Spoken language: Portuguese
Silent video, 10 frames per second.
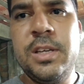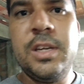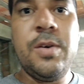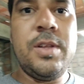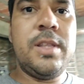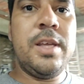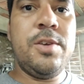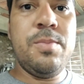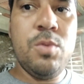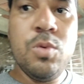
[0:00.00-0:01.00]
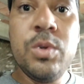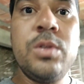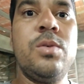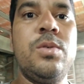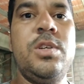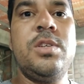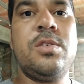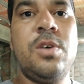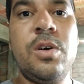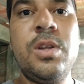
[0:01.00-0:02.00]
não entendem muito de
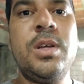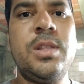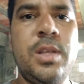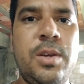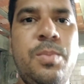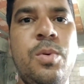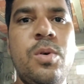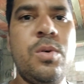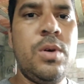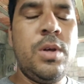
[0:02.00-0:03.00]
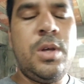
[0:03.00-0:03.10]
solda, entende pouco,